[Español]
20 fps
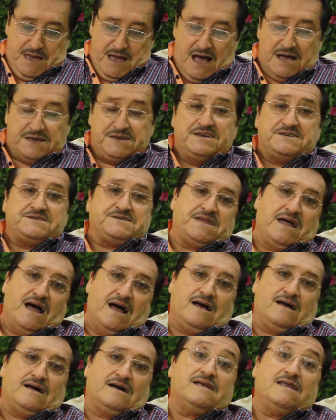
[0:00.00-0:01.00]
Ahí
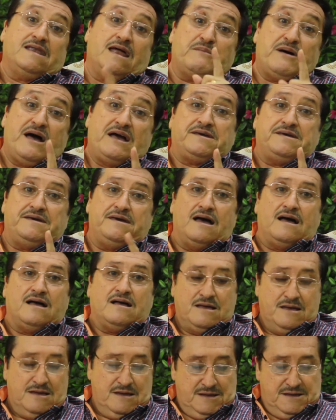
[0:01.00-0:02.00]
está la magia
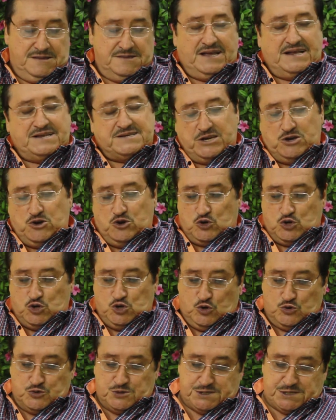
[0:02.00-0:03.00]
del señor
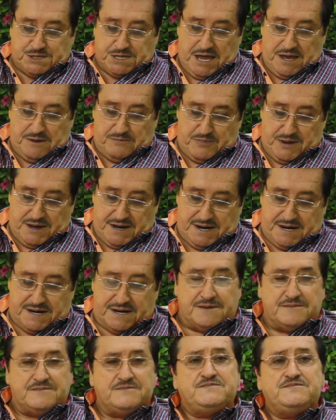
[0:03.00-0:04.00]
John Steinbeck.
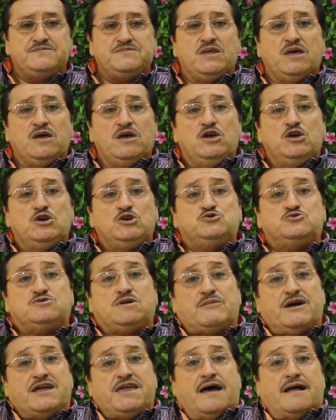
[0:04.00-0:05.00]
Y
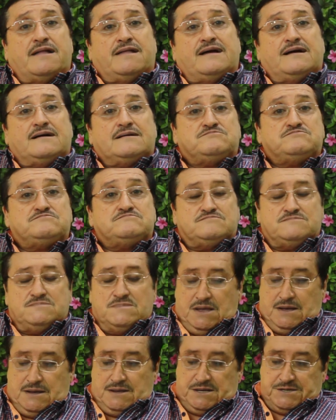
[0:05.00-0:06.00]
una mañana,
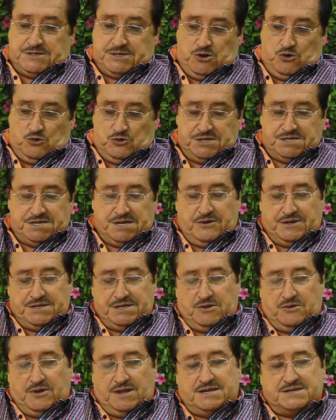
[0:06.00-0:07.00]
la señora estaba
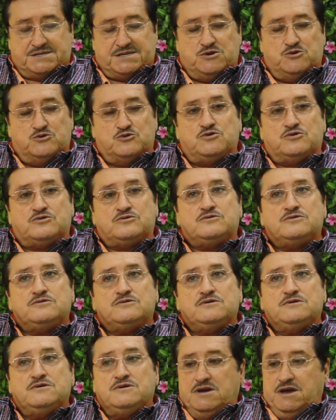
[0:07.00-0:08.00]
haciendo el desayuno,
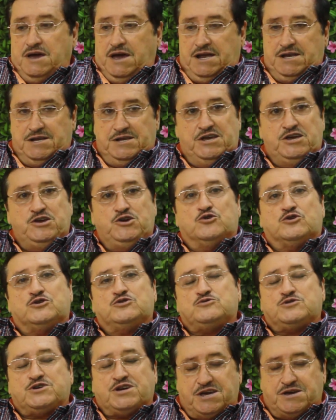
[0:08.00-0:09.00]
el
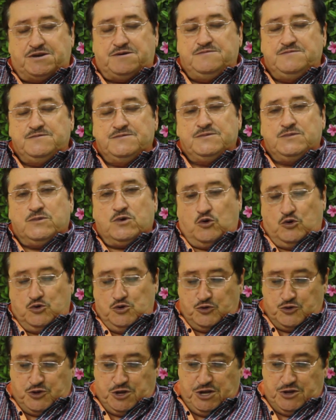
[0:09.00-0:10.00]
niño,
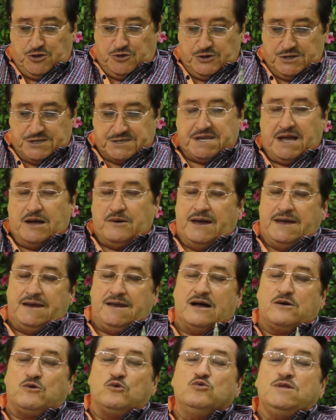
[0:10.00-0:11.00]
coñotito, estaba en
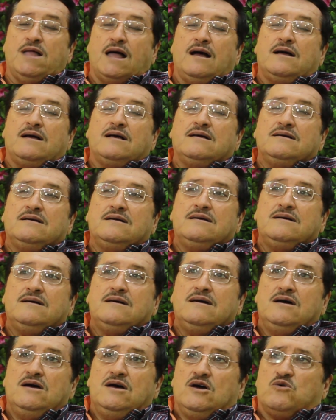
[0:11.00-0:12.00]
la cuna,
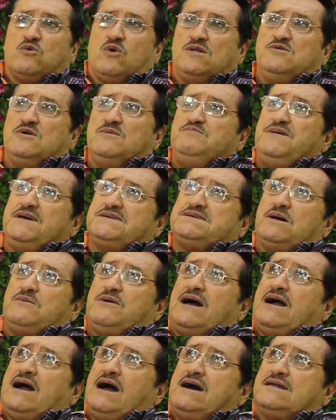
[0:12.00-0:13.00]
cuando empieza a
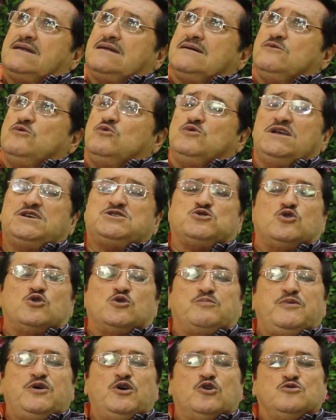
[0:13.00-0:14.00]
bajar un
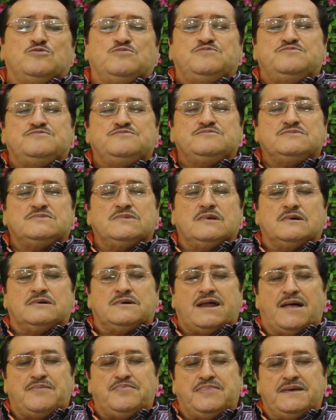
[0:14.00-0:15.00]
escorpión
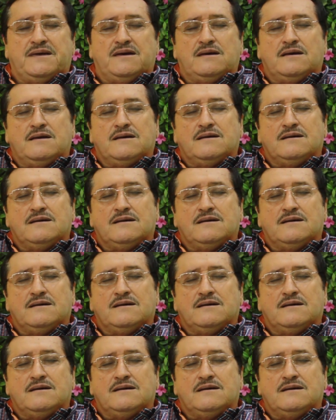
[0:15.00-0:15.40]
grande